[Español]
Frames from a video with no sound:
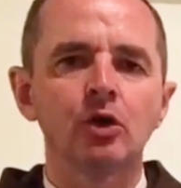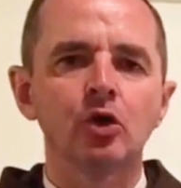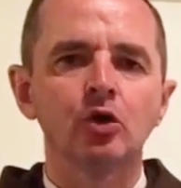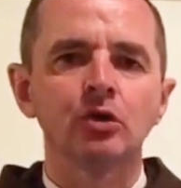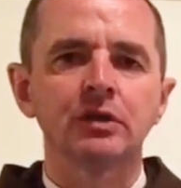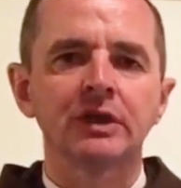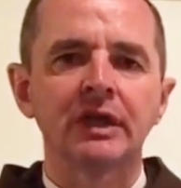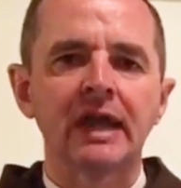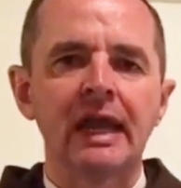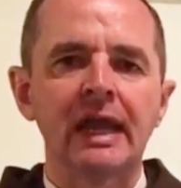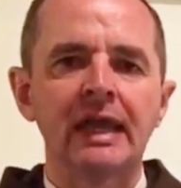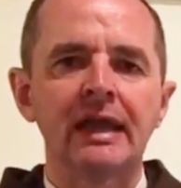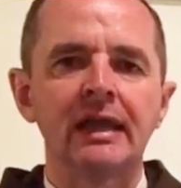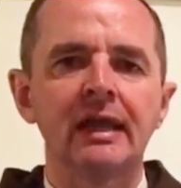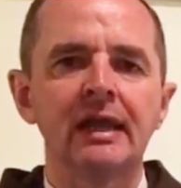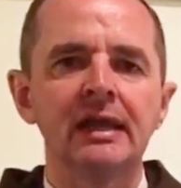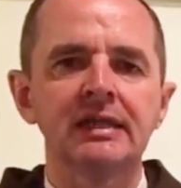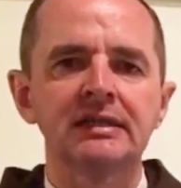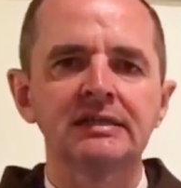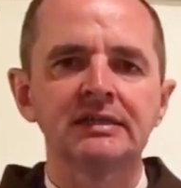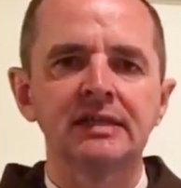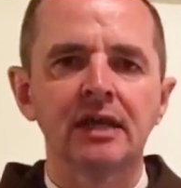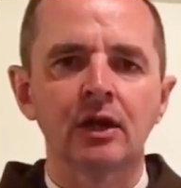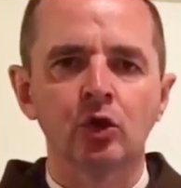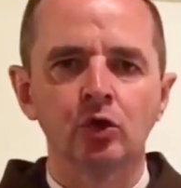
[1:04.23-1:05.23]
contra la
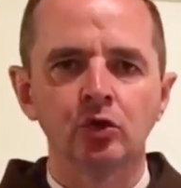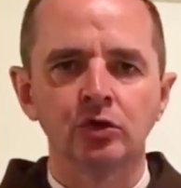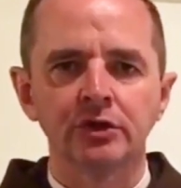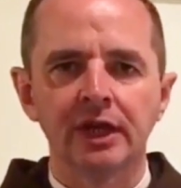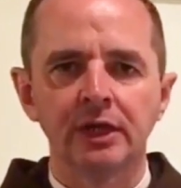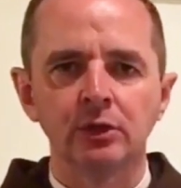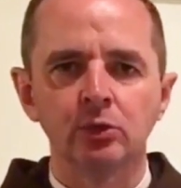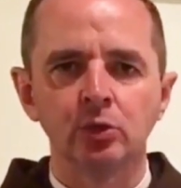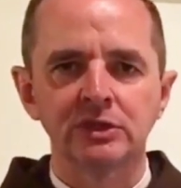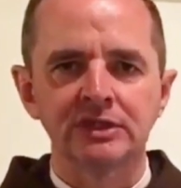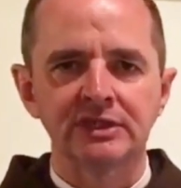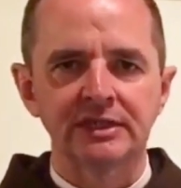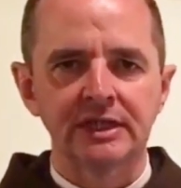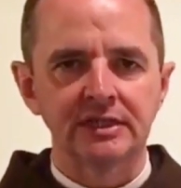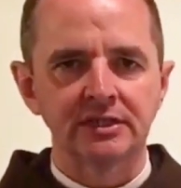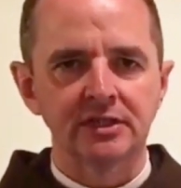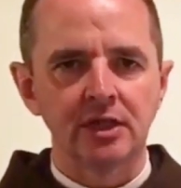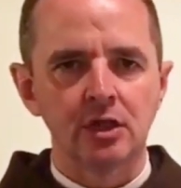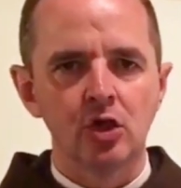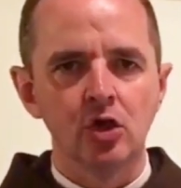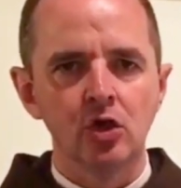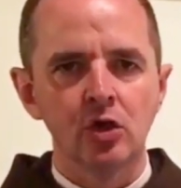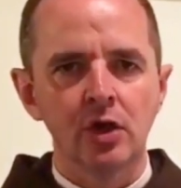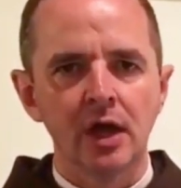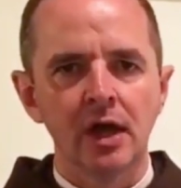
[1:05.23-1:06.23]
iglesia, contra Nuestra
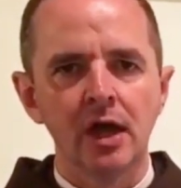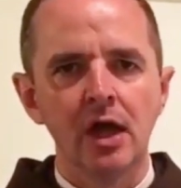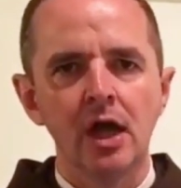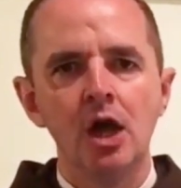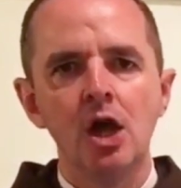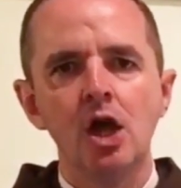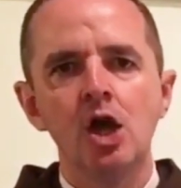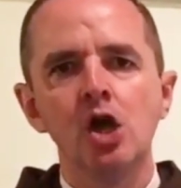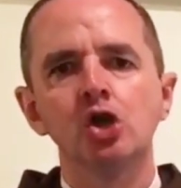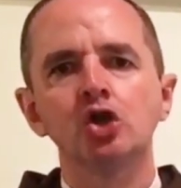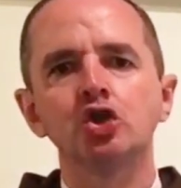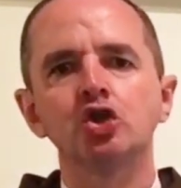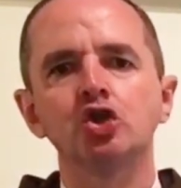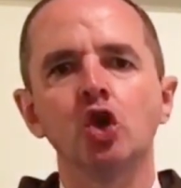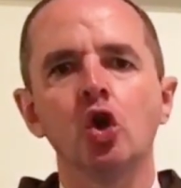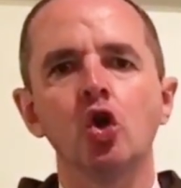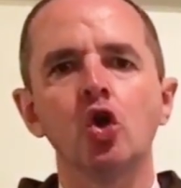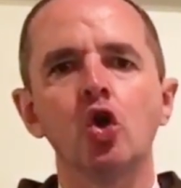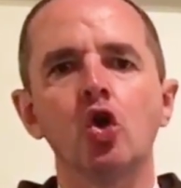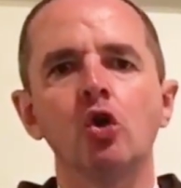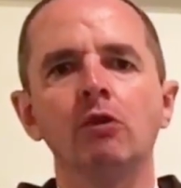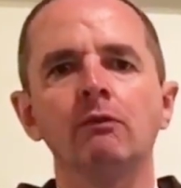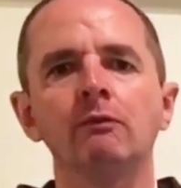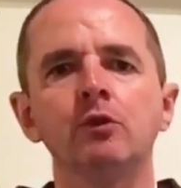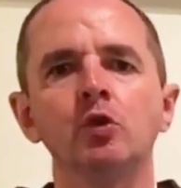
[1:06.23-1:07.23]
Señora, son
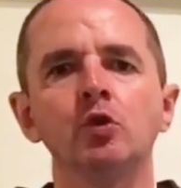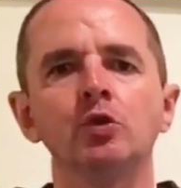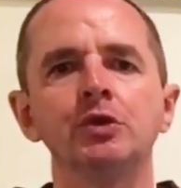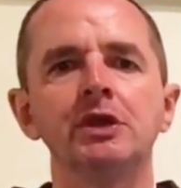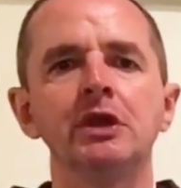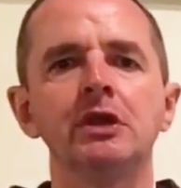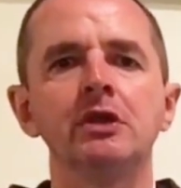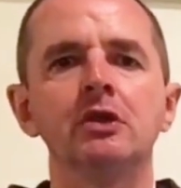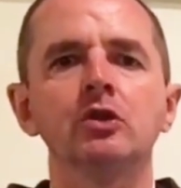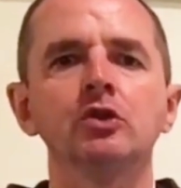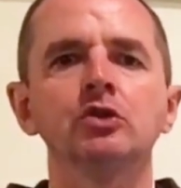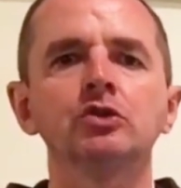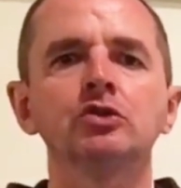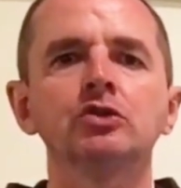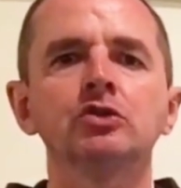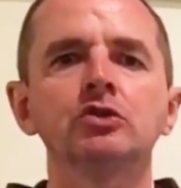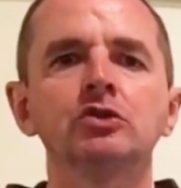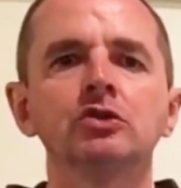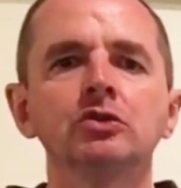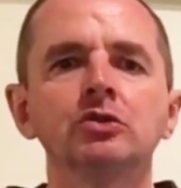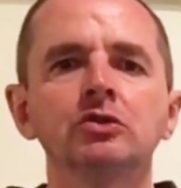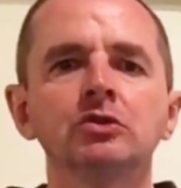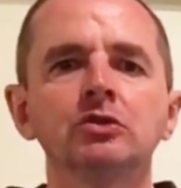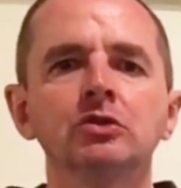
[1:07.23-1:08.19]
confundidos.